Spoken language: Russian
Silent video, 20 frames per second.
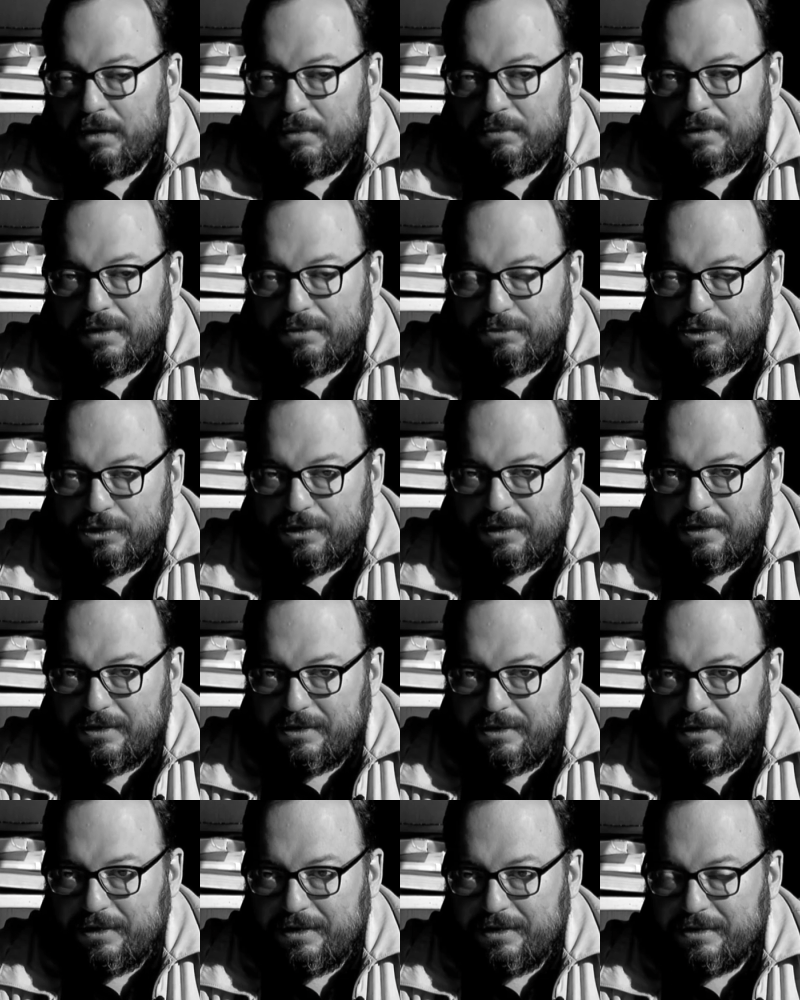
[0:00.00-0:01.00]
потому что это
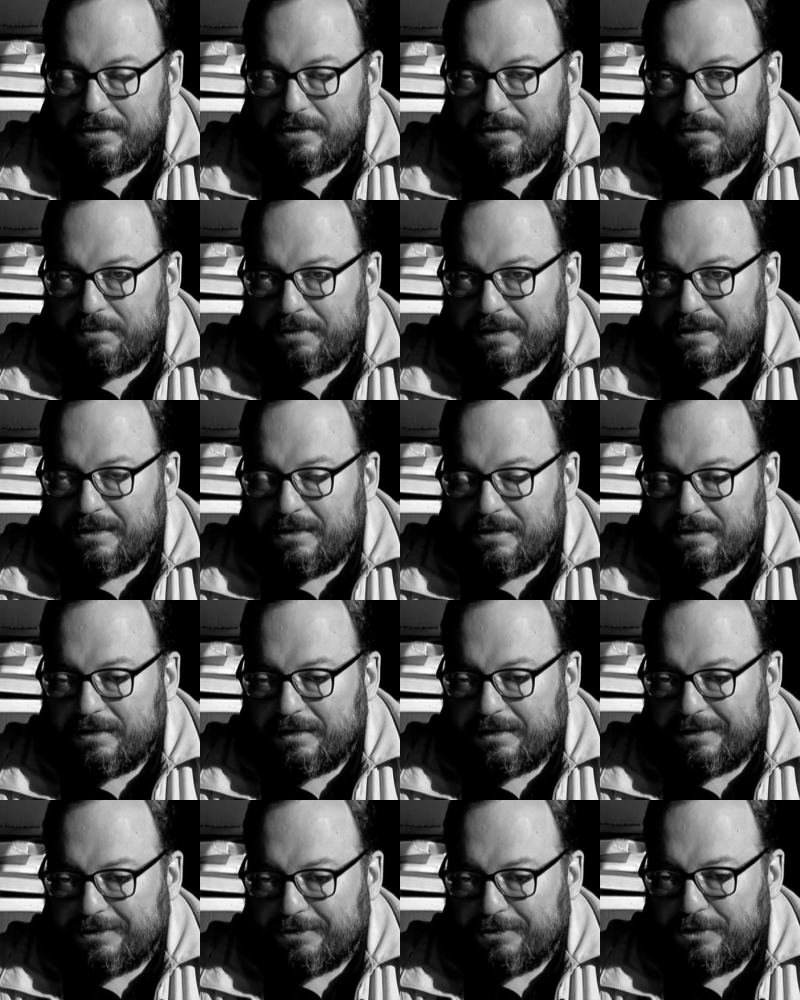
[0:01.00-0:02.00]
единственная позиция,
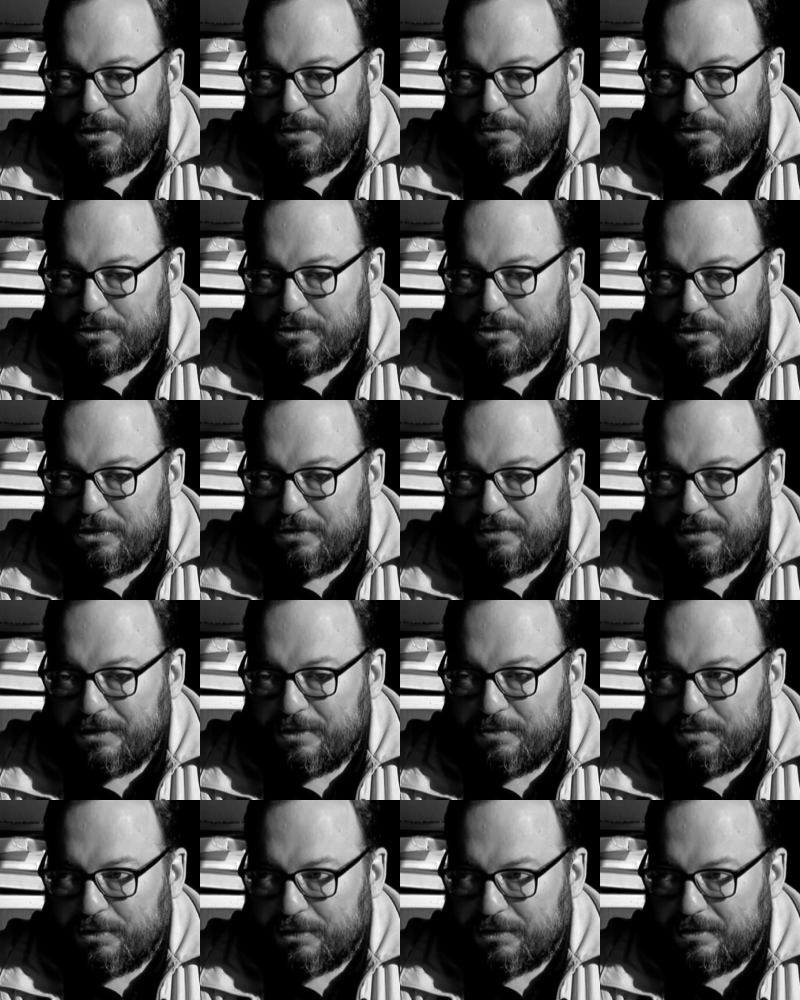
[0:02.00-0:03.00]
на которой он не может ничего
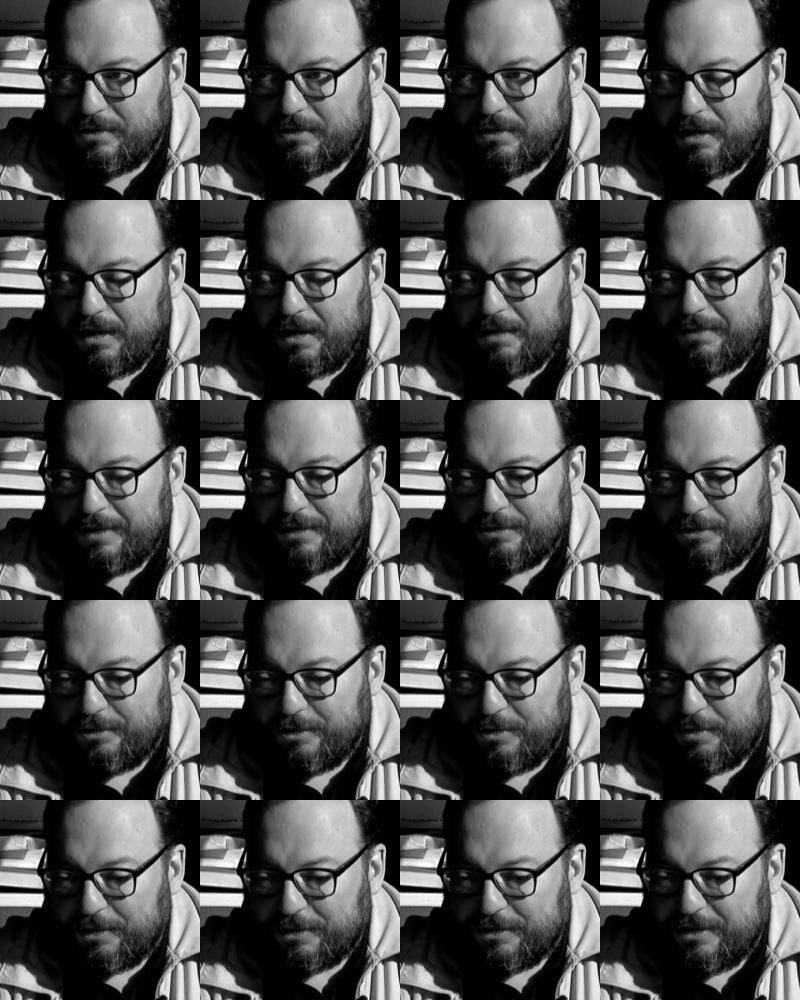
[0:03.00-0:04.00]
испортить,
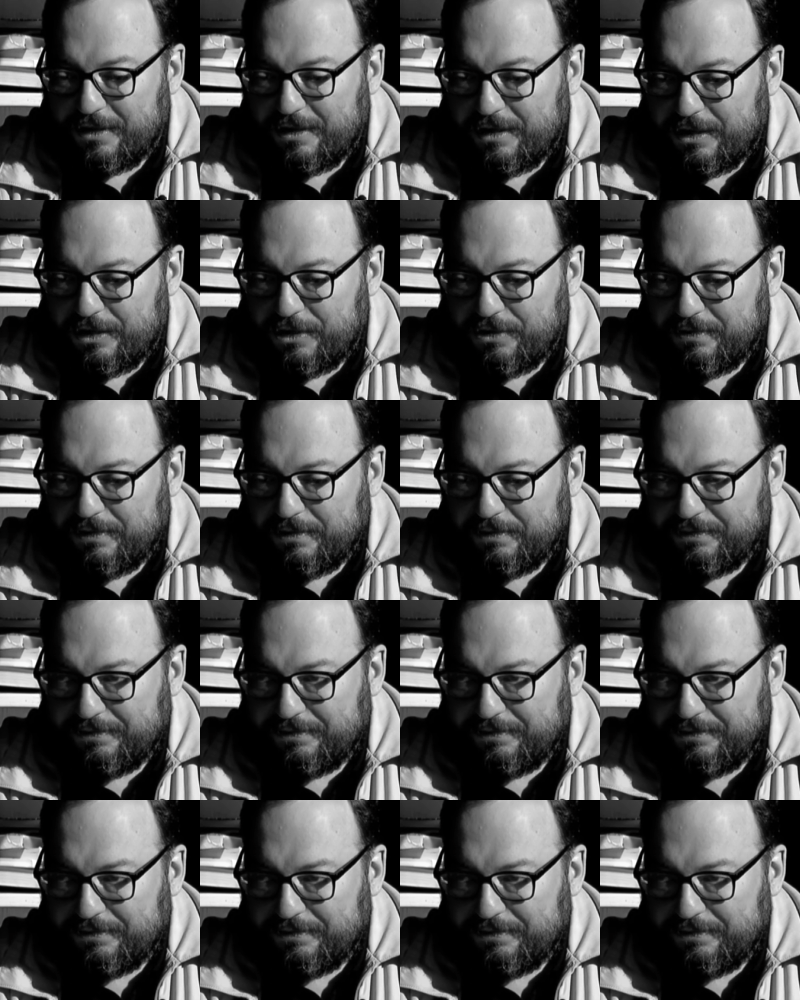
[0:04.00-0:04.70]
поскольку портить нечего.